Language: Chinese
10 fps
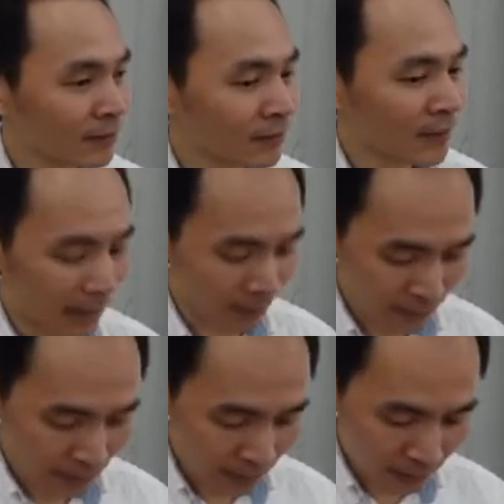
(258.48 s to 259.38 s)
好，
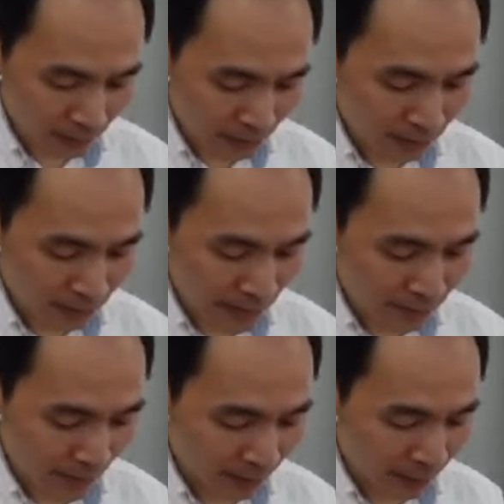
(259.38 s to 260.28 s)
那可拆
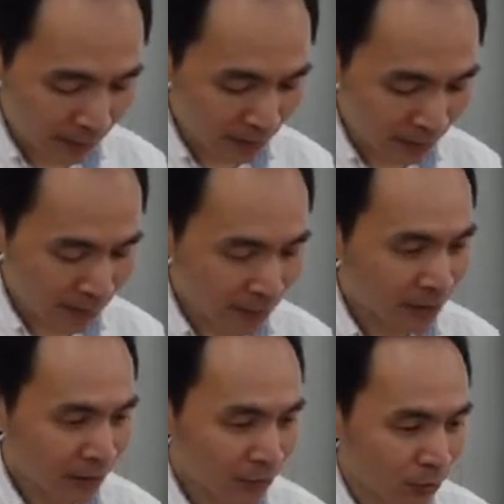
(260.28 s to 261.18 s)
版的呢？
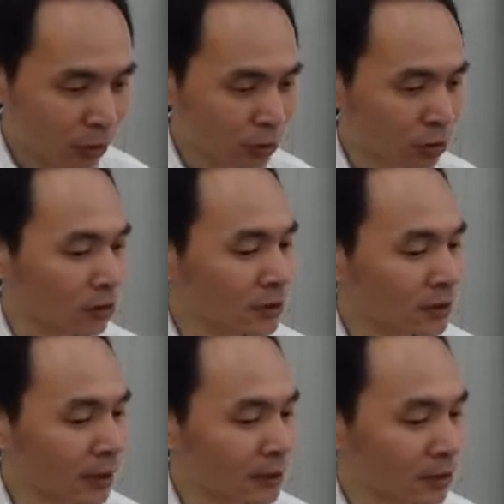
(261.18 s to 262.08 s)
我有重新
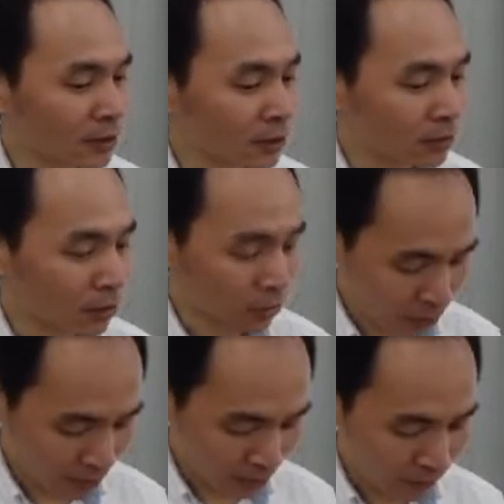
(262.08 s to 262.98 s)
再设计过，因
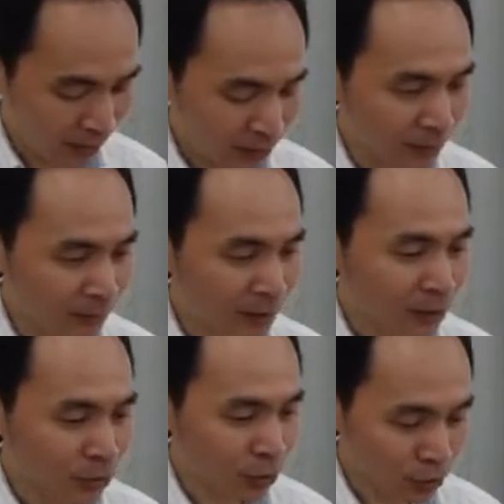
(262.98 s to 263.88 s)
为我发现
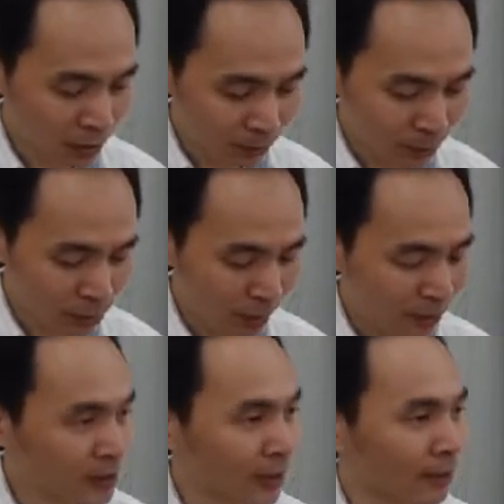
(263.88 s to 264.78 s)
有些人不喜欢
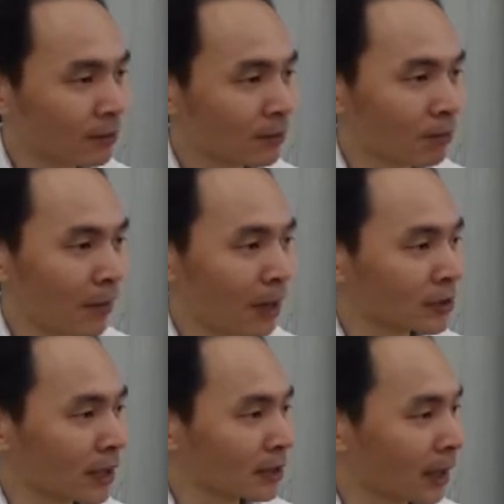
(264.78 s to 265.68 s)
线冒
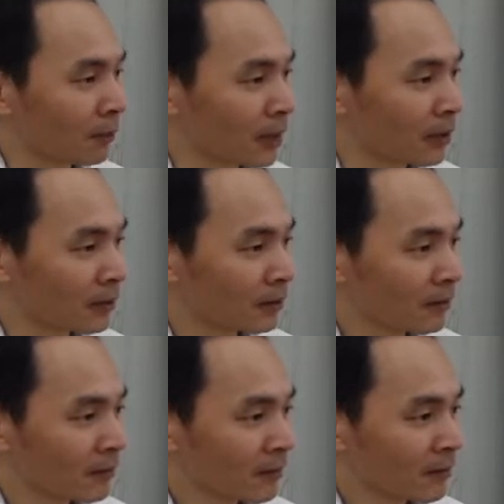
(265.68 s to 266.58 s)
在上面，
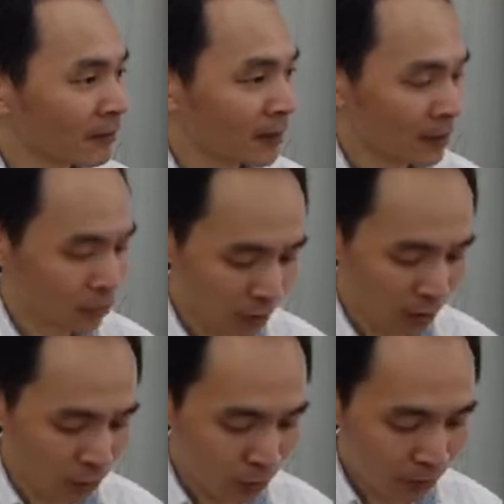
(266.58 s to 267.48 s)
所以
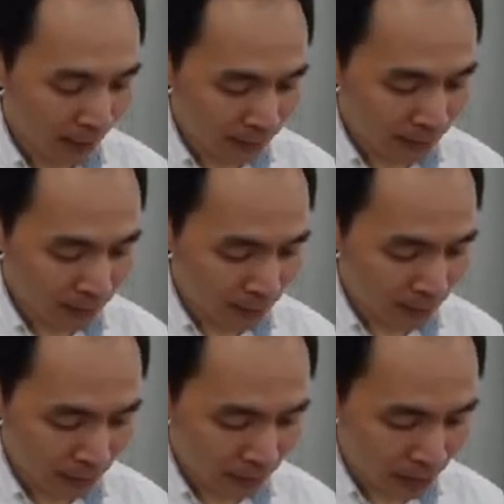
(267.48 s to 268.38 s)
我有把这
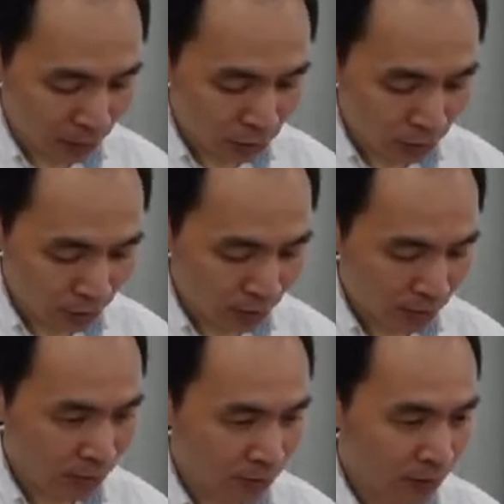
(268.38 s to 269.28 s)
个底座。
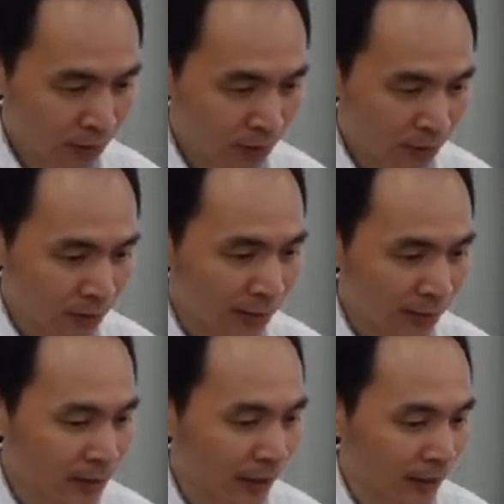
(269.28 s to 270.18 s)
你
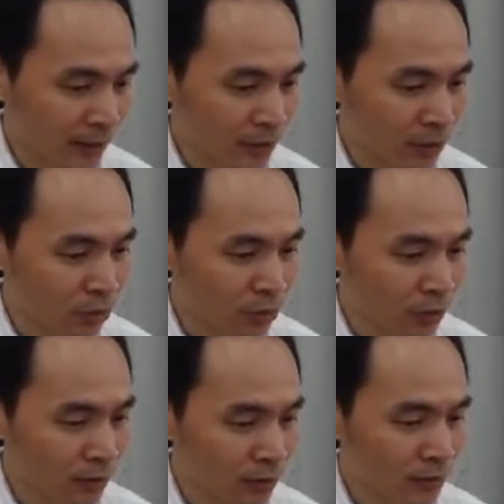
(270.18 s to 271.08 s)
看这两个底
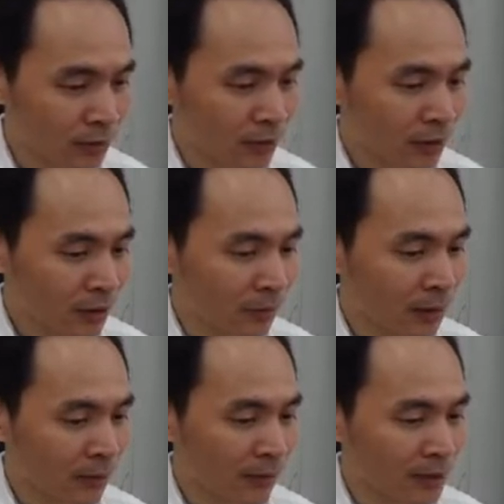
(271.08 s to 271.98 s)
座，有没
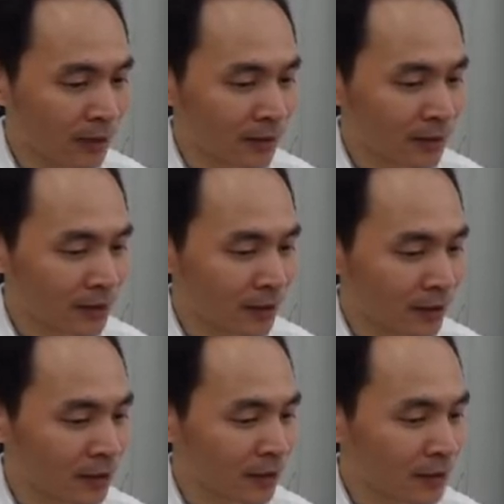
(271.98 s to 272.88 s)
有发现这里
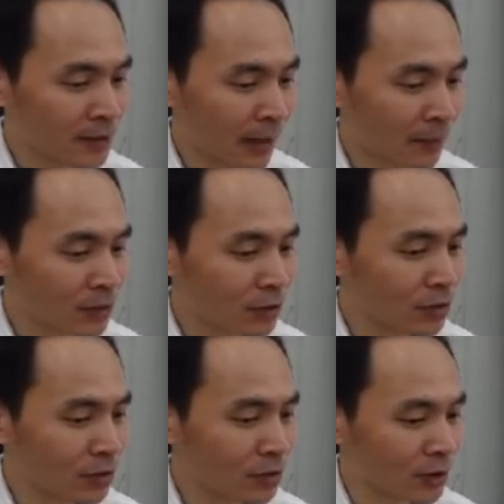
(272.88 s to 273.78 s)
是下面是
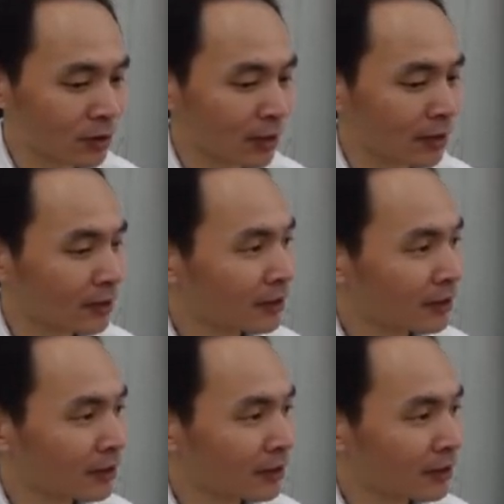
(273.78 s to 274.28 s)
实心的，